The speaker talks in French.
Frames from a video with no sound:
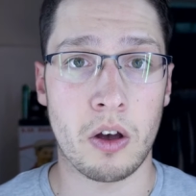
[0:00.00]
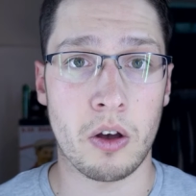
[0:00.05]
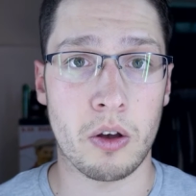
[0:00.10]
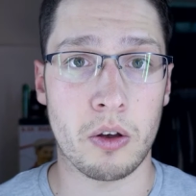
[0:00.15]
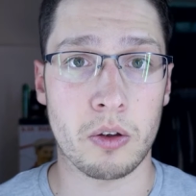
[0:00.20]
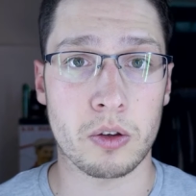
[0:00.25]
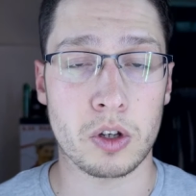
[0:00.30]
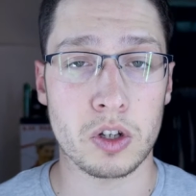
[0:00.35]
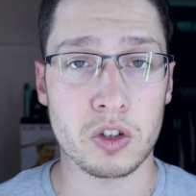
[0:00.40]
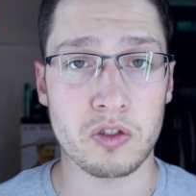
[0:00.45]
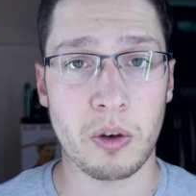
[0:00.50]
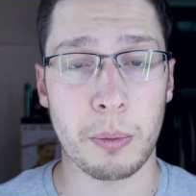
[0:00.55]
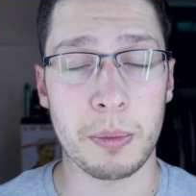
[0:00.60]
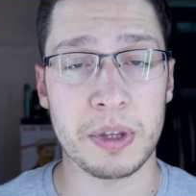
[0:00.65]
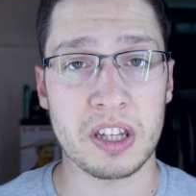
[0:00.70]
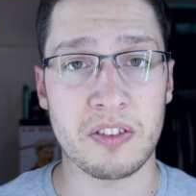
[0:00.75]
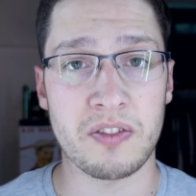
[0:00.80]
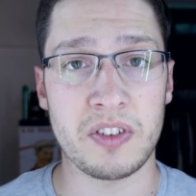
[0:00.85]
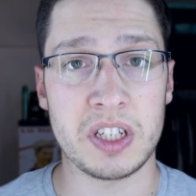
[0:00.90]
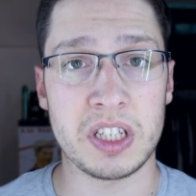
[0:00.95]
euh, transformer
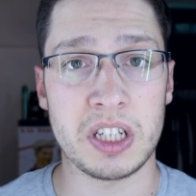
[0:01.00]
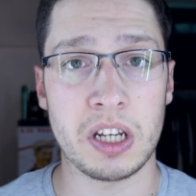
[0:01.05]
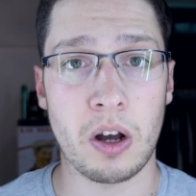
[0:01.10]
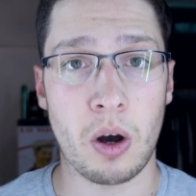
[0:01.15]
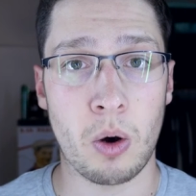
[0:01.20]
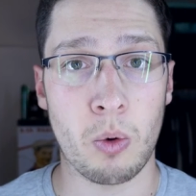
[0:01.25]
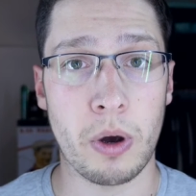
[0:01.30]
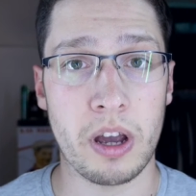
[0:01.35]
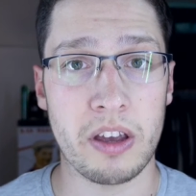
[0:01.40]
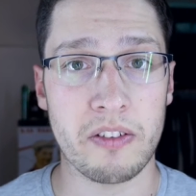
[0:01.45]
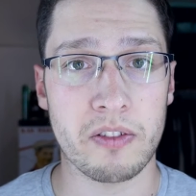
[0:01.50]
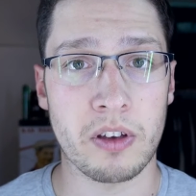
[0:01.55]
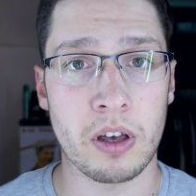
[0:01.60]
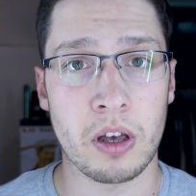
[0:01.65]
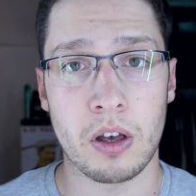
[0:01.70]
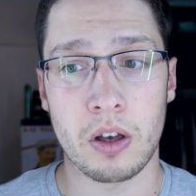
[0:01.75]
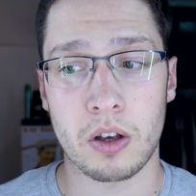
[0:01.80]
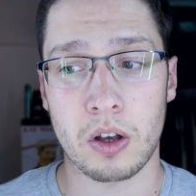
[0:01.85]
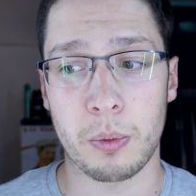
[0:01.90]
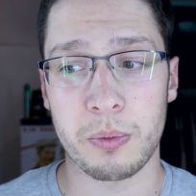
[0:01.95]
tes fichiers en Wave
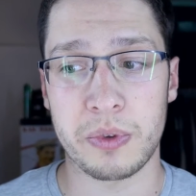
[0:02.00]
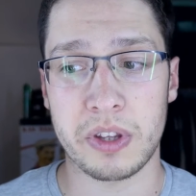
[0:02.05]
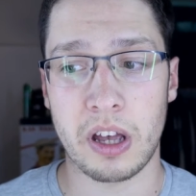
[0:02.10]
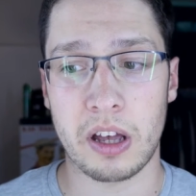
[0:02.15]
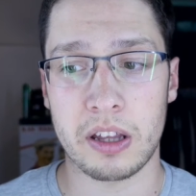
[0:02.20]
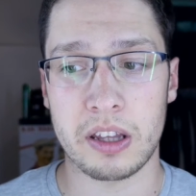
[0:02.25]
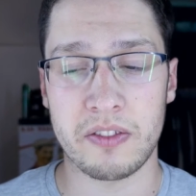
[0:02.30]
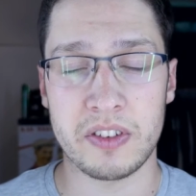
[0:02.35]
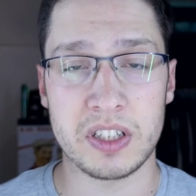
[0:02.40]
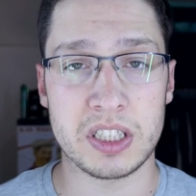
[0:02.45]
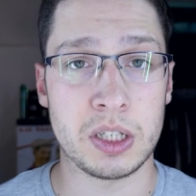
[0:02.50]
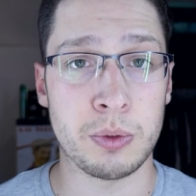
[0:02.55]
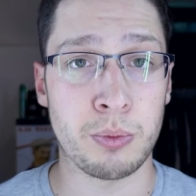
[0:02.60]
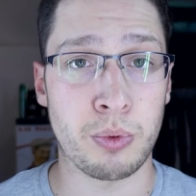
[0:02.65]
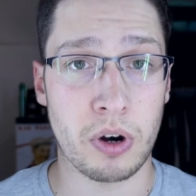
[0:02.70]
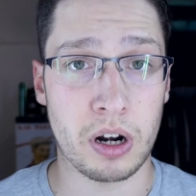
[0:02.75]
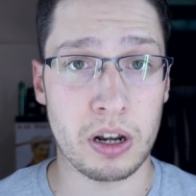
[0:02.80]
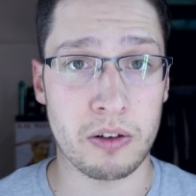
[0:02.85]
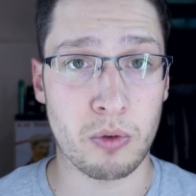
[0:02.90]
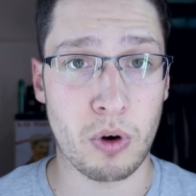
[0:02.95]
comme ça DaVinci
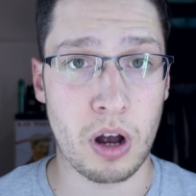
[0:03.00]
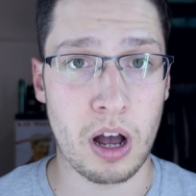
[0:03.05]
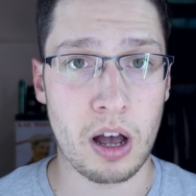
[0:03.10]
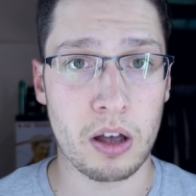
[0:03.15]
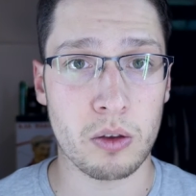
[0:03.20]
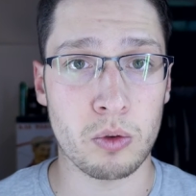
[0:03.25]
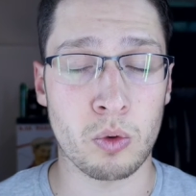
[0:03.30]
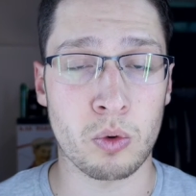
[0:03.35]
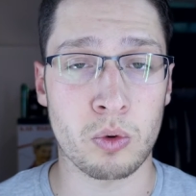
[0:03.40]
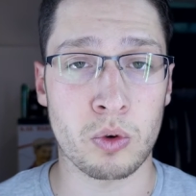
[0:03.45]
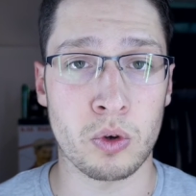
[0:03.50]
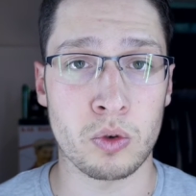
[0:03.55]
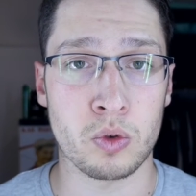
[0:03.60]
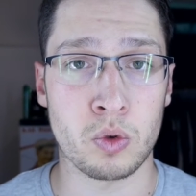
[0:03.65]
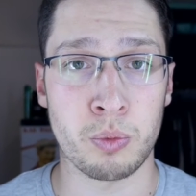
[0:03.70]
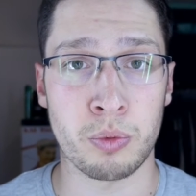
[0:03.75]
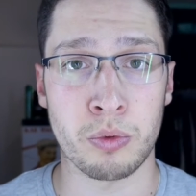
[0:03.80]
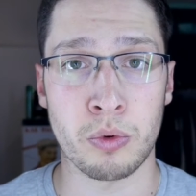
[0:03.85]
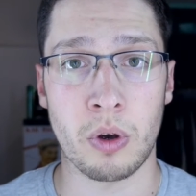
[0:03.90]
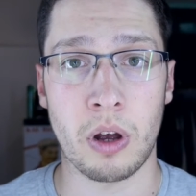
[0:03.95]
pour aller voir, donc euh,
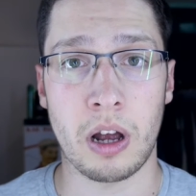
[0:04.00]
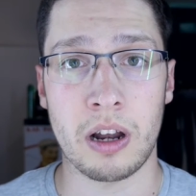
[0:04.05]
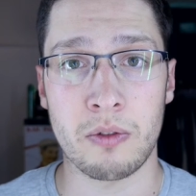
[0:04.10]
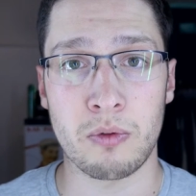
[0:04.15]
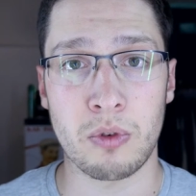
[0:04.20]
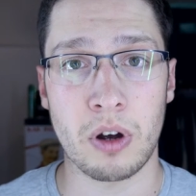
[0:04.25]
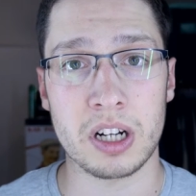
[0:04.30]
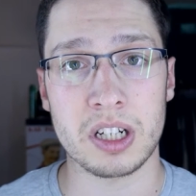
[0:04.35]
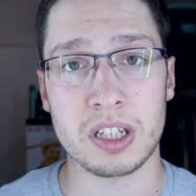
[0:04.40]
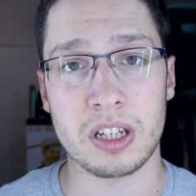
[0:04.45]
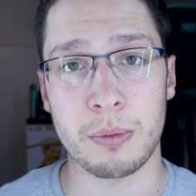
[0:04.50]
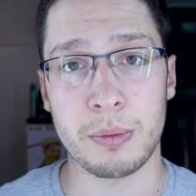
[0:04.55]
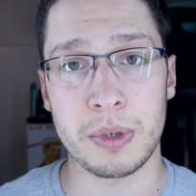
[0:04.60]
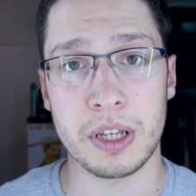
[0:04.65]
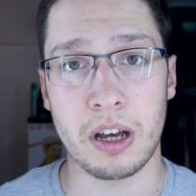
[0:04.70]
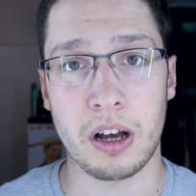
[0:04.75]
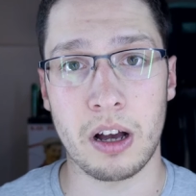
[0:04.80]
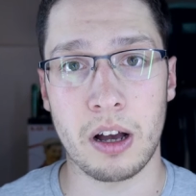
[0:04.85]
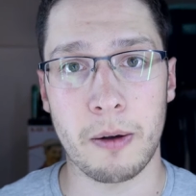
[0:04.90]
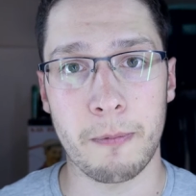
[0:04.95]
tu peux aller voir, je t'ai
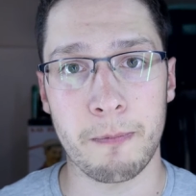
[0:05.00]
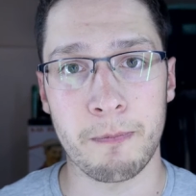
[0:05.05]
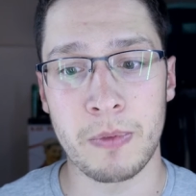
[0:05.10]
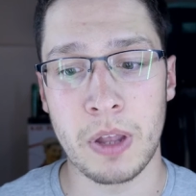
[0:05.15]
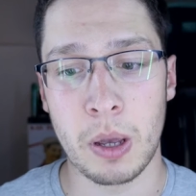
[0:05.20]
mis un